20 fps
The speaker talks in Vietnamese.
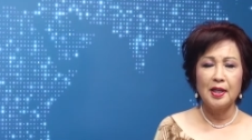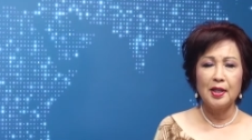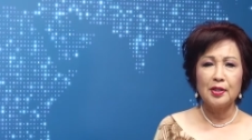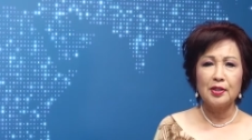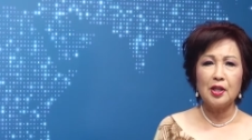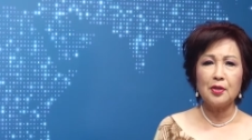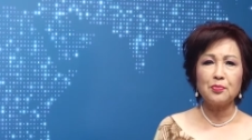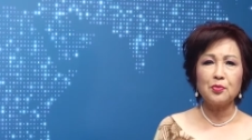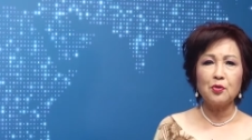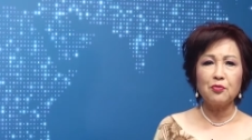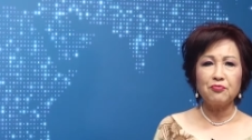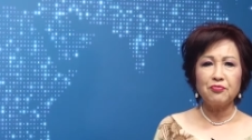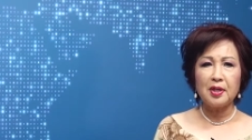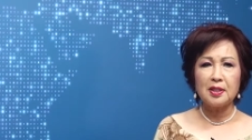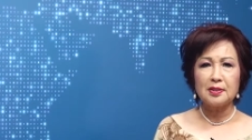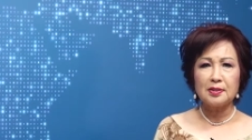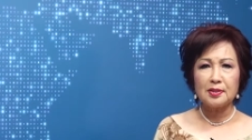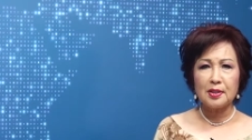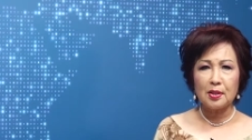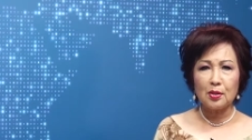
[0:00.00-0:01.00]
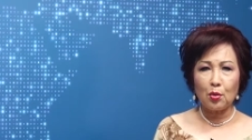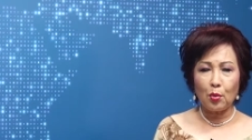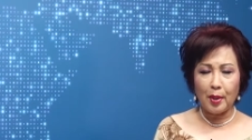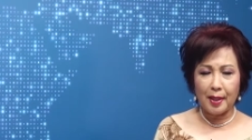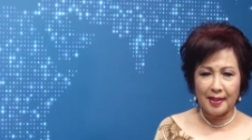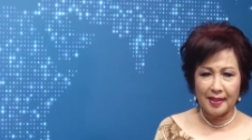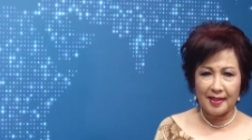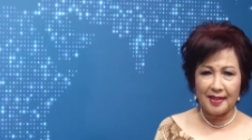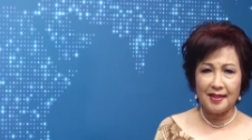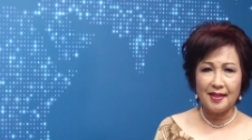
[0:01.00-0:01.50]
Tiếp tục phần tin Hoa
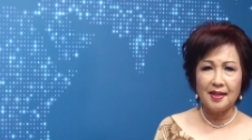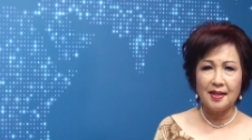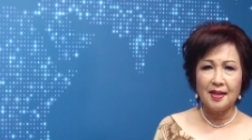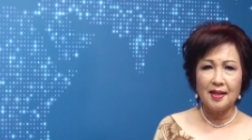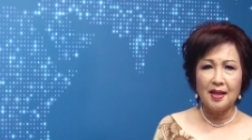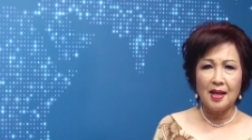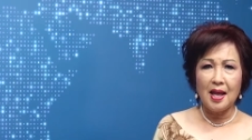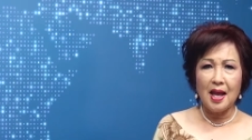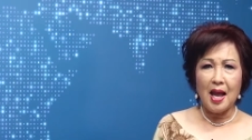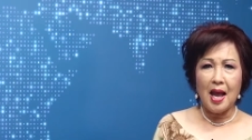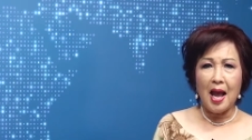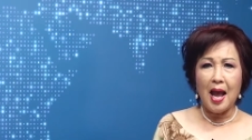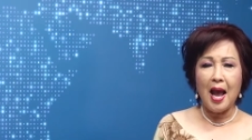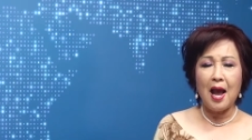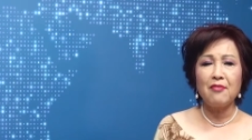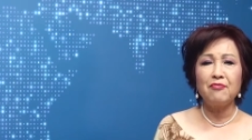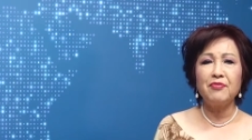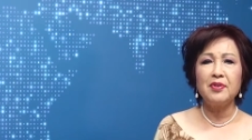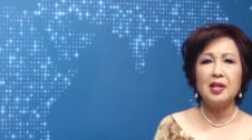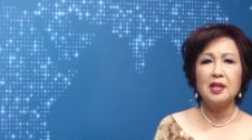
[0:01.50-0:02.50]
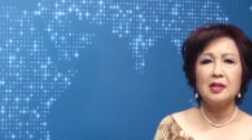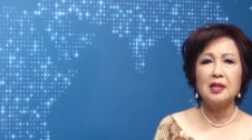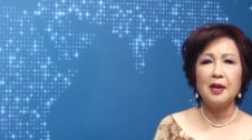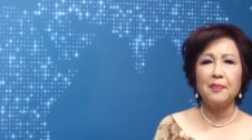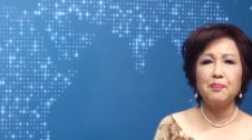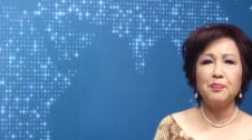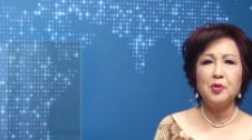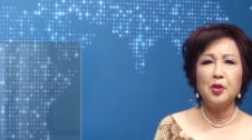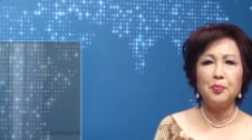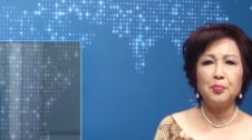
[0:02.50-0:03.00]
Kỳ. Hạ viện
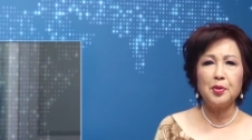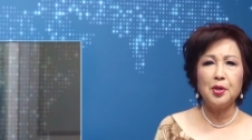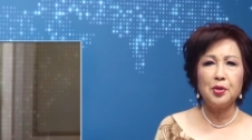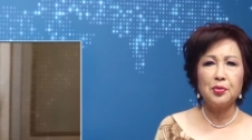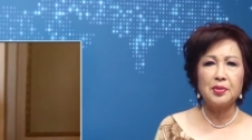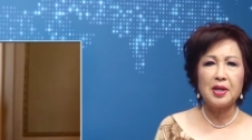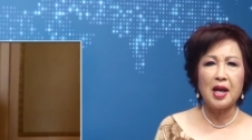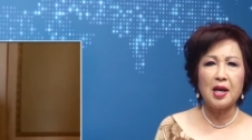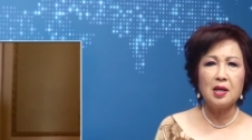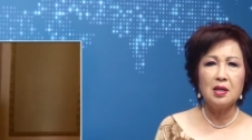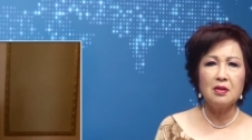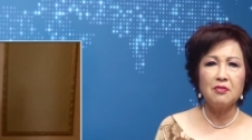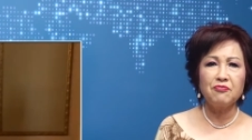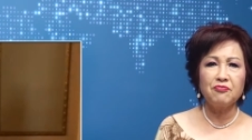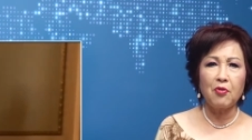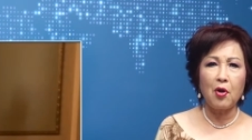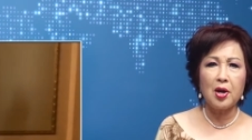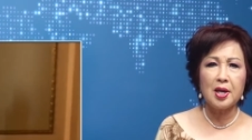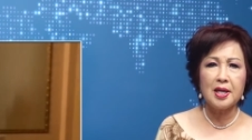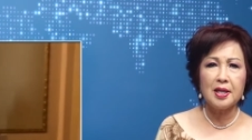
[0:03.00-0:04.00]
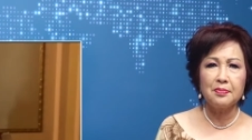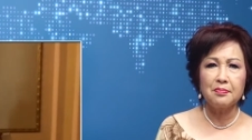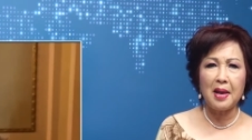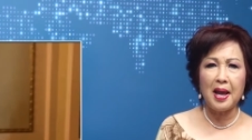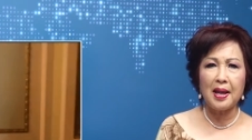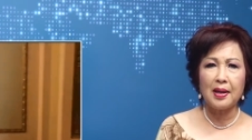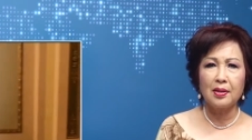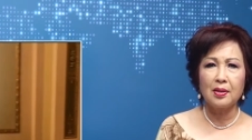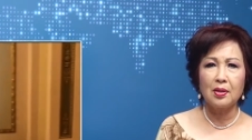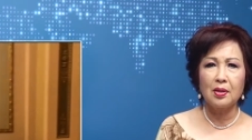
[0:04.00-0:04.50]
lập nhóm điều tra ứng phó liên
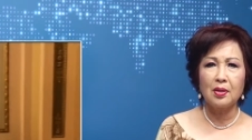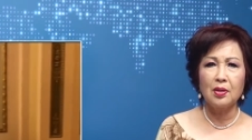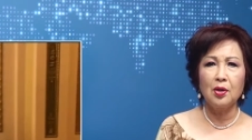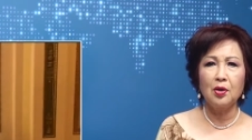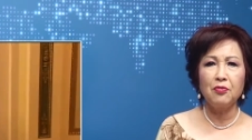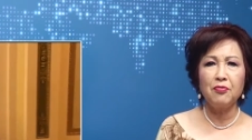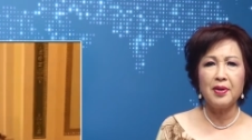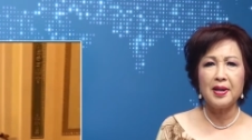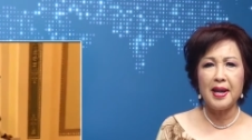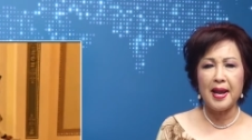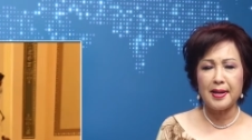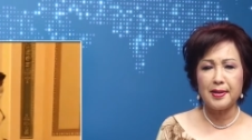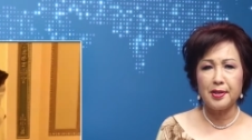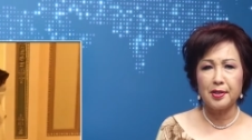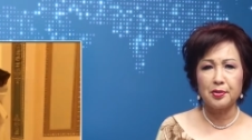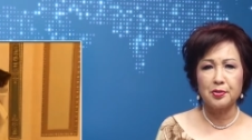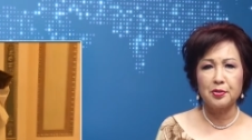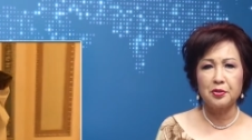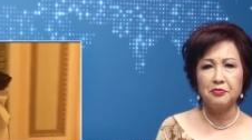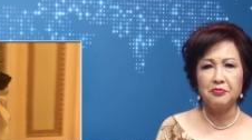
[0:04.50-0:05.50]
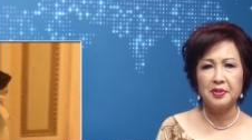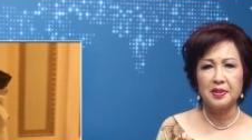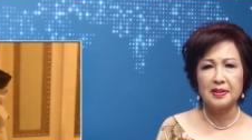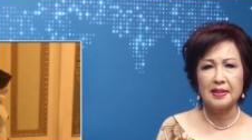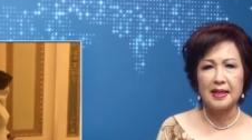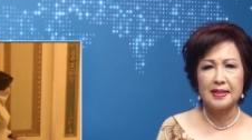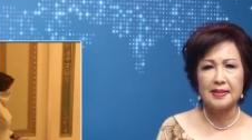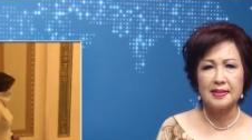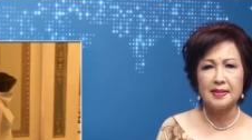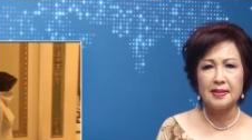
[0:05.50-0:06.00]
bang đối với đại dịch
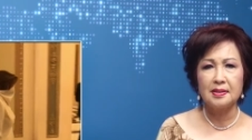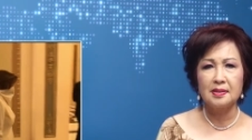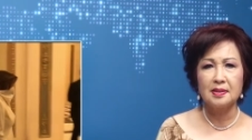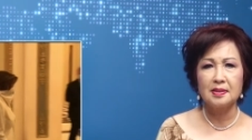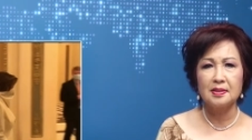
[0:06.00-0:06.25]
COVID-19.